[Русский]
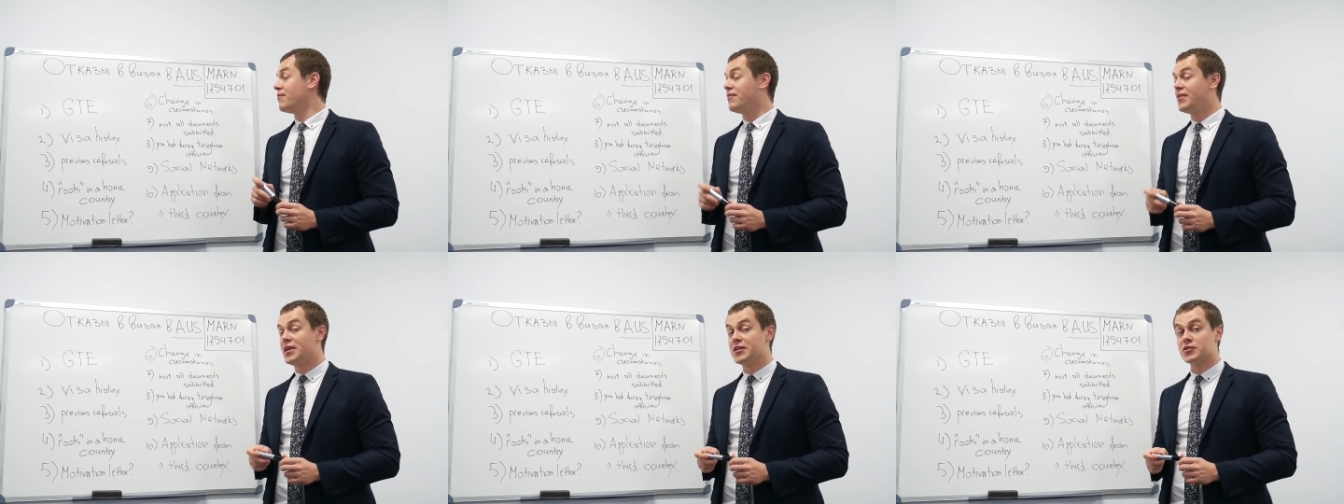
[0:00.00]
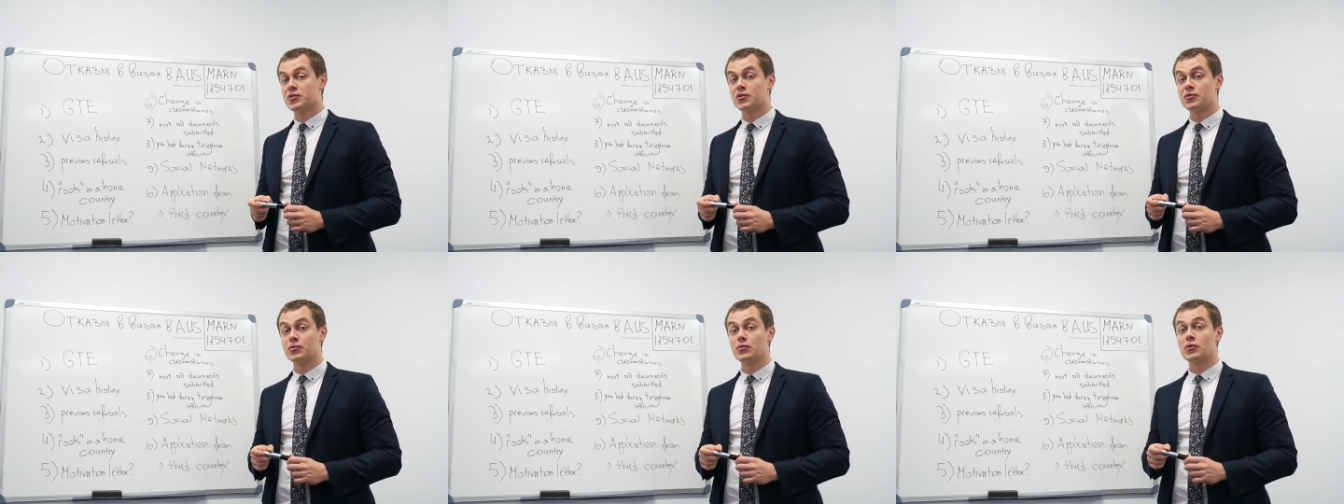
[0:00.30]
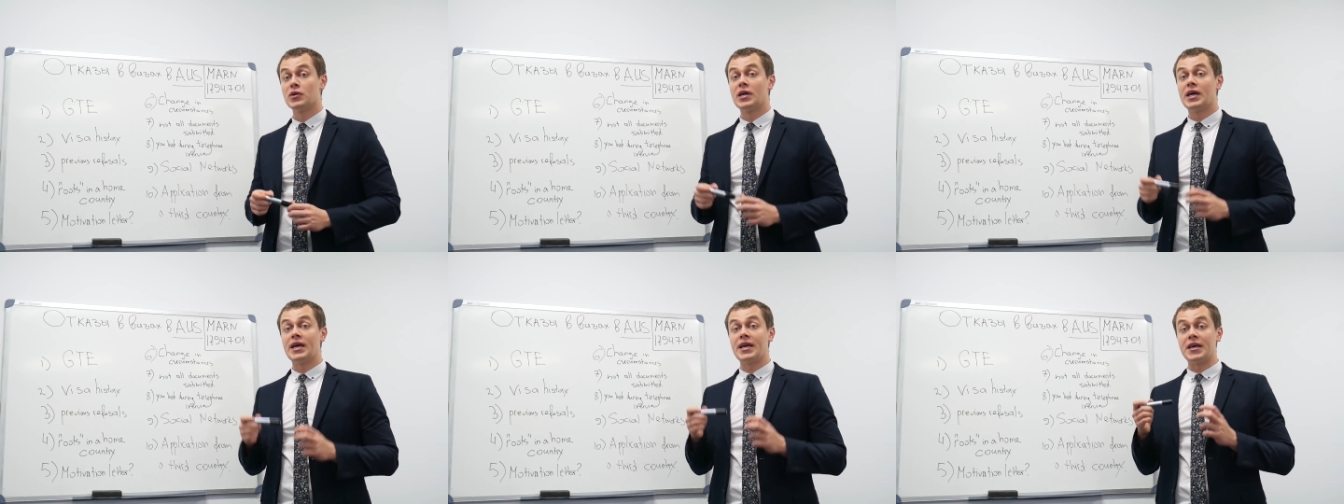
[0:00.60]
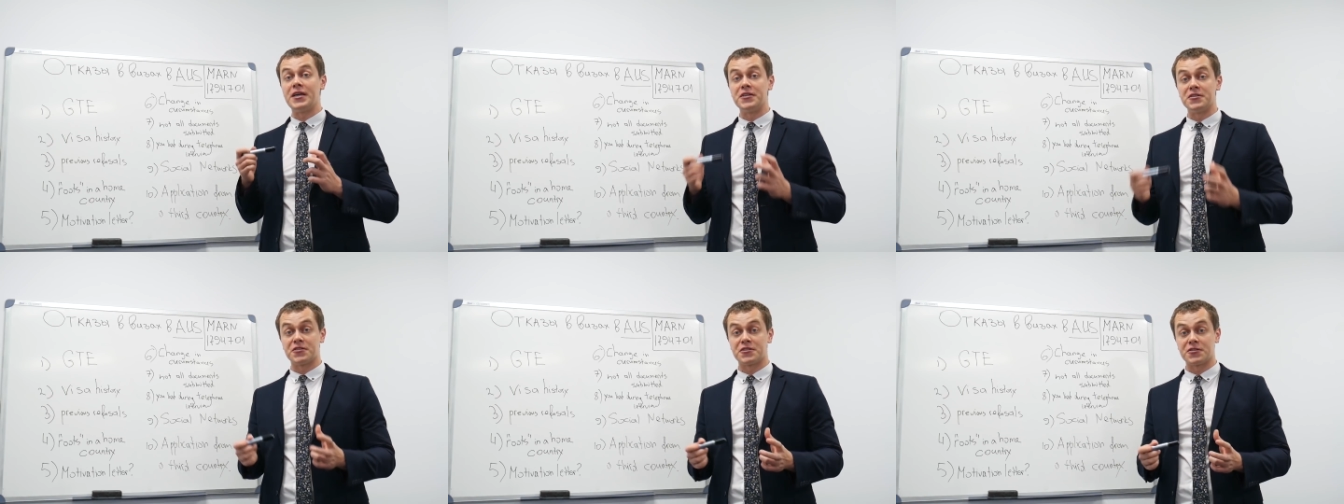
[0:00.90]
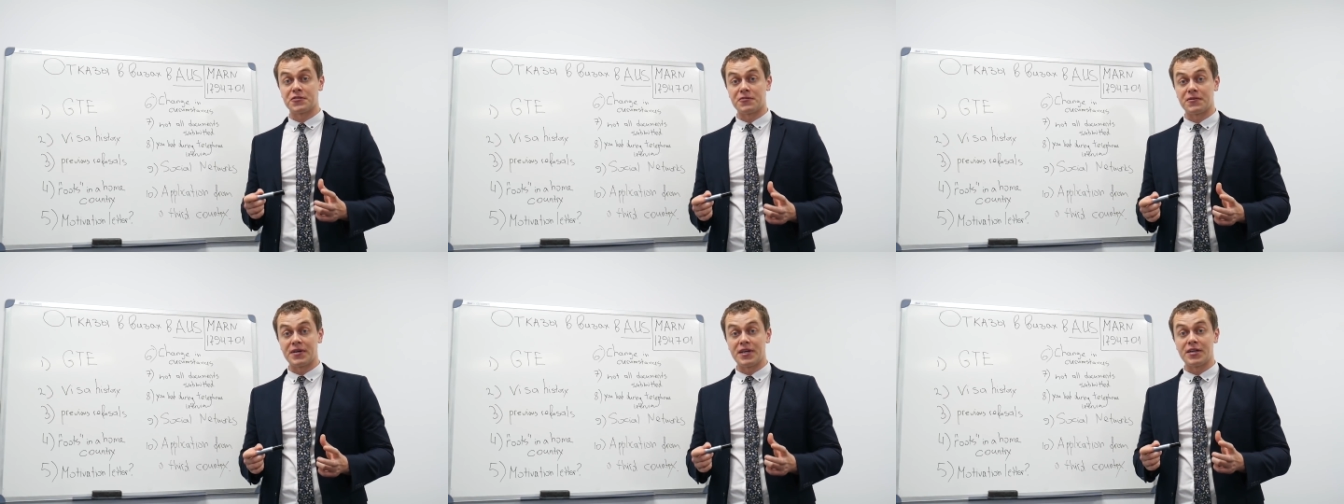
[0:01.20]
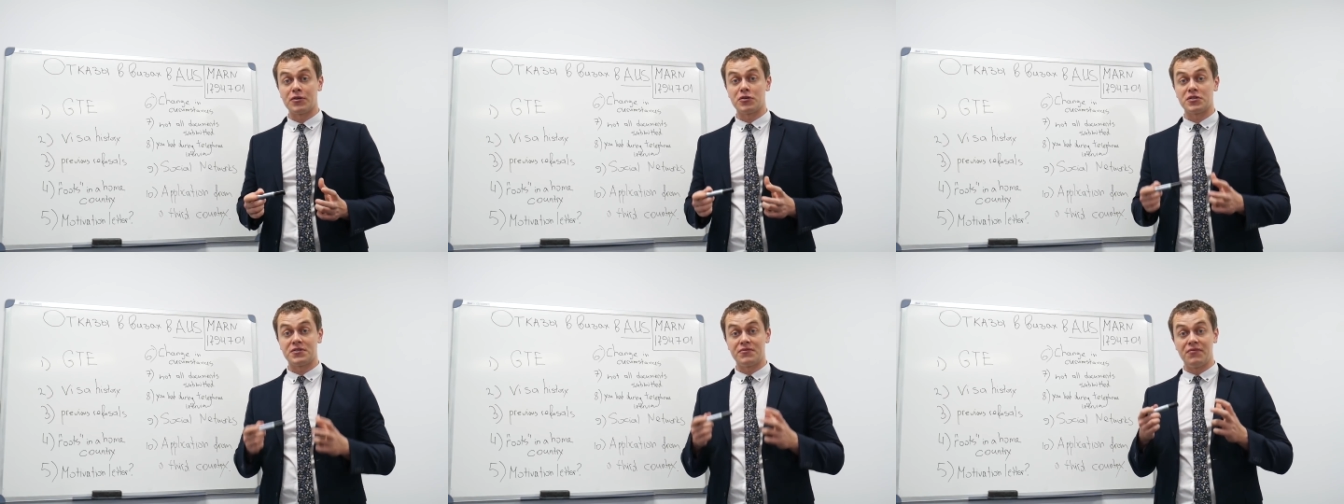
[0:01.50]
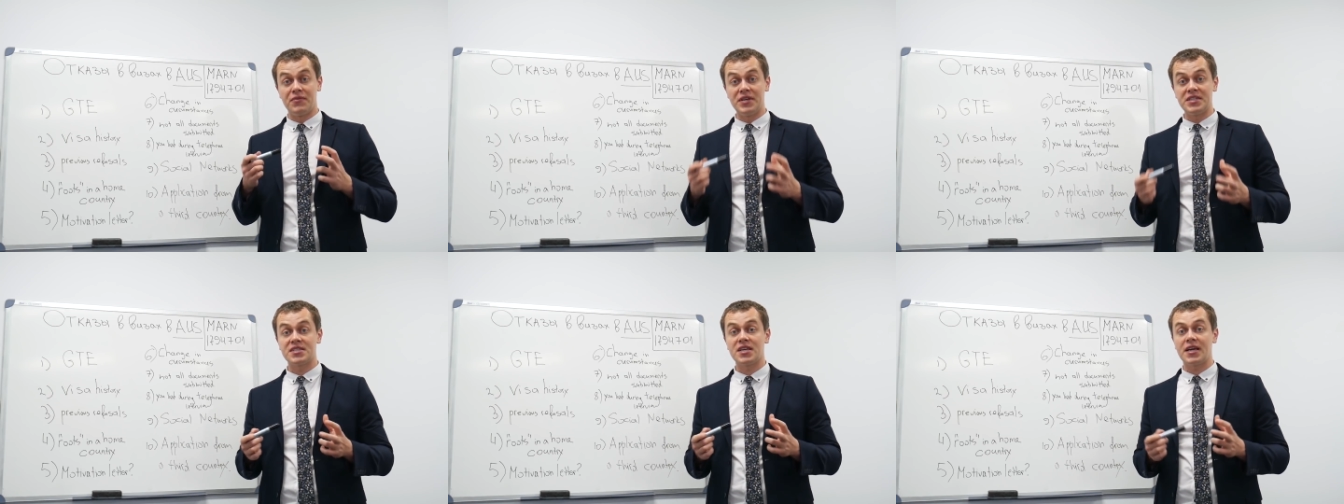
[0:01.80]
визу history. То
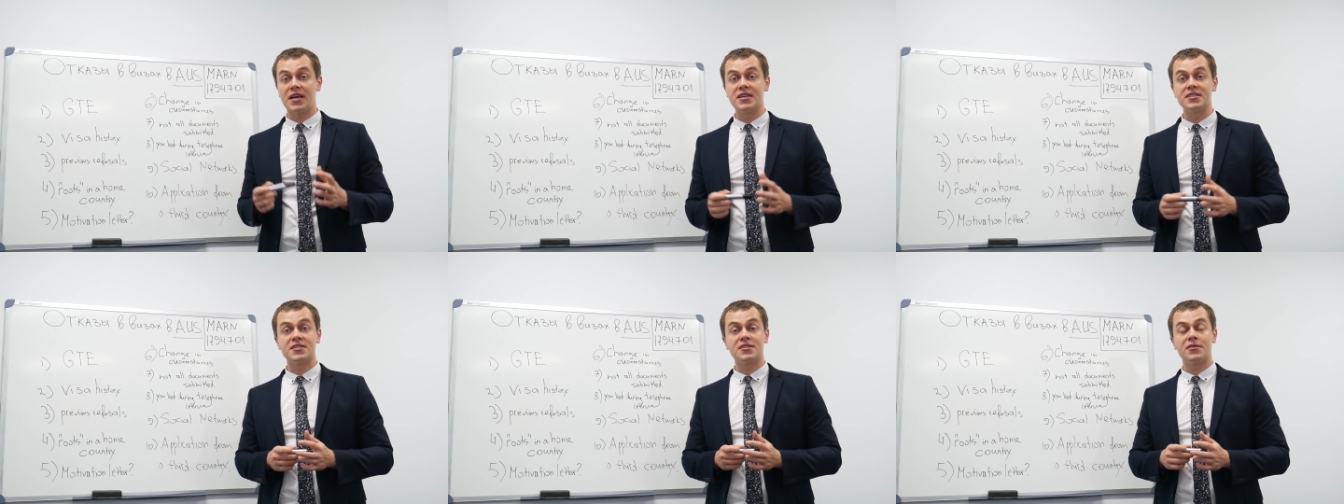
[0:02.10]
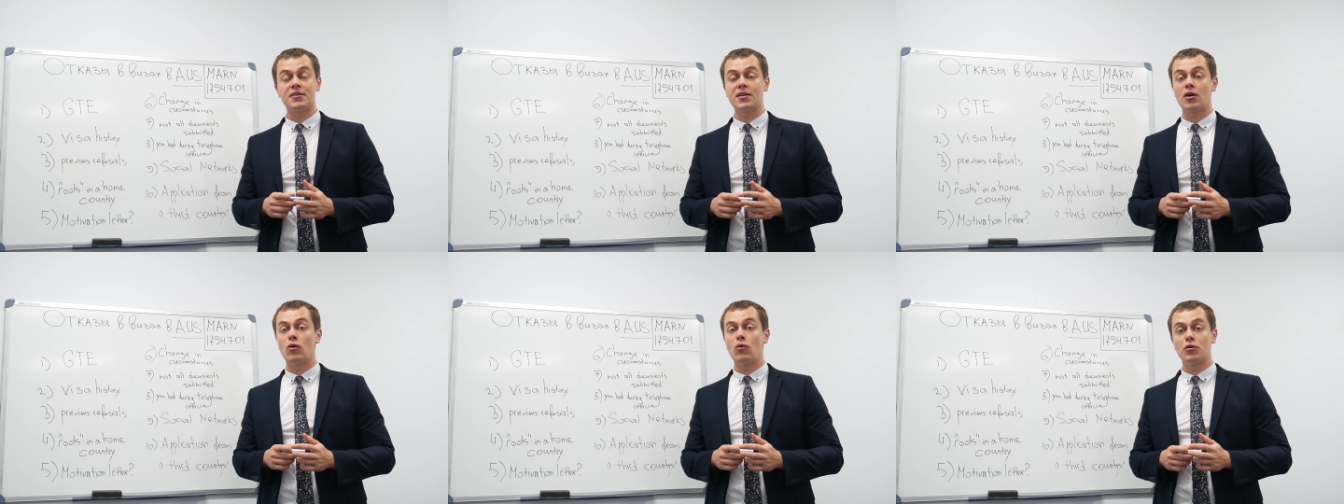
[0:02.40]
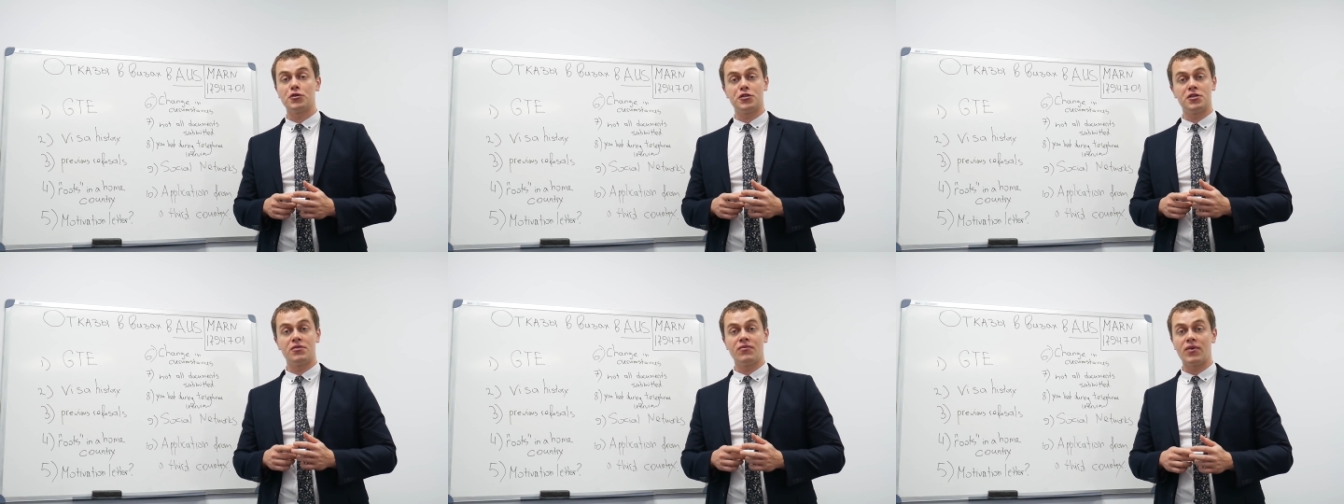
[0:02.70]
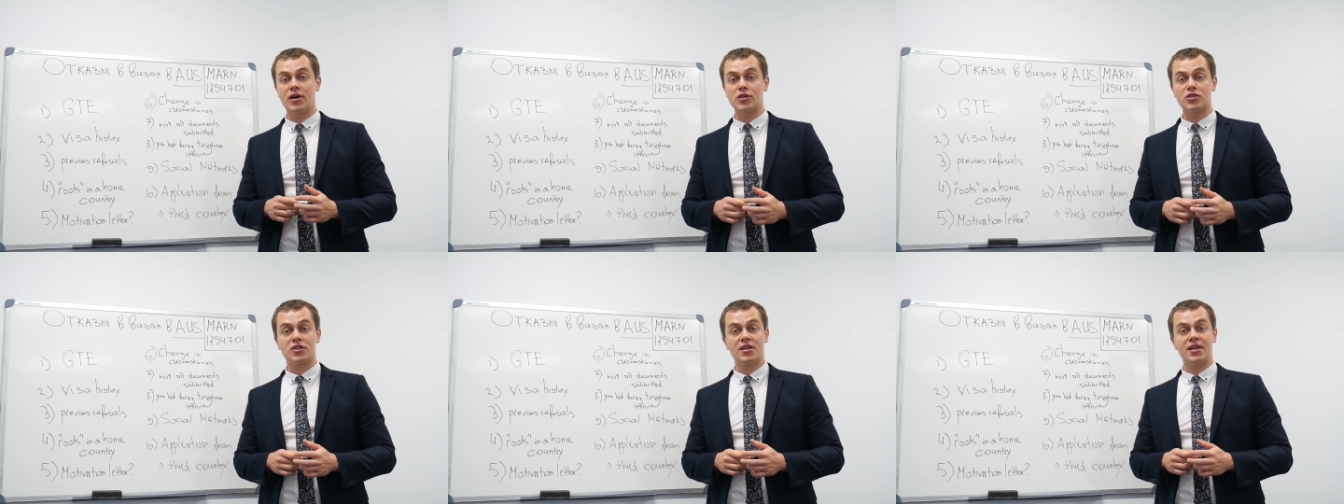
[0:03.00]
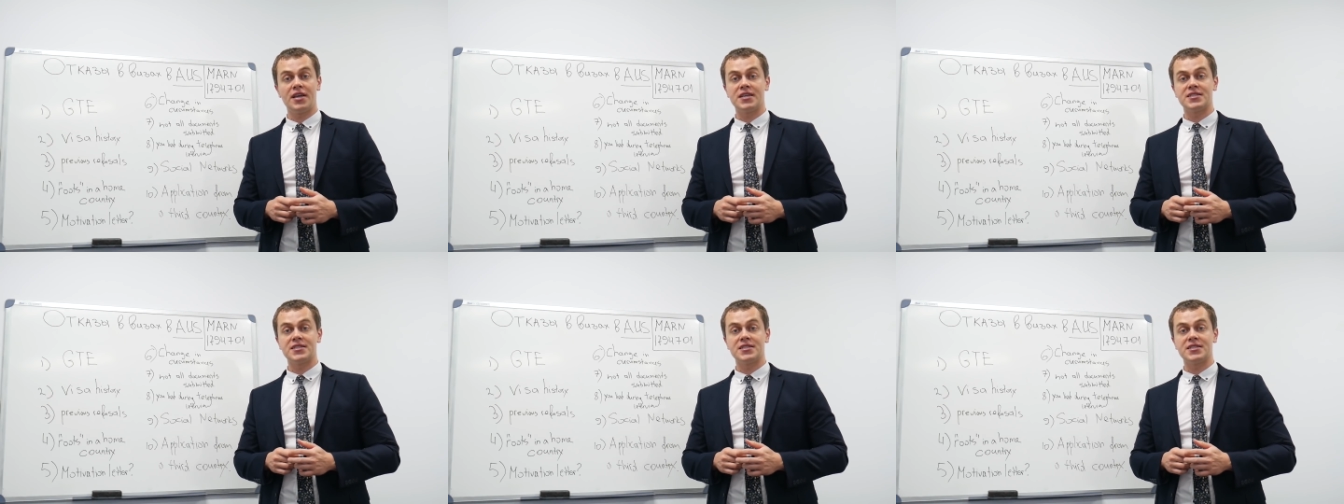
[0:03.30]
есть Visa history это очень важно,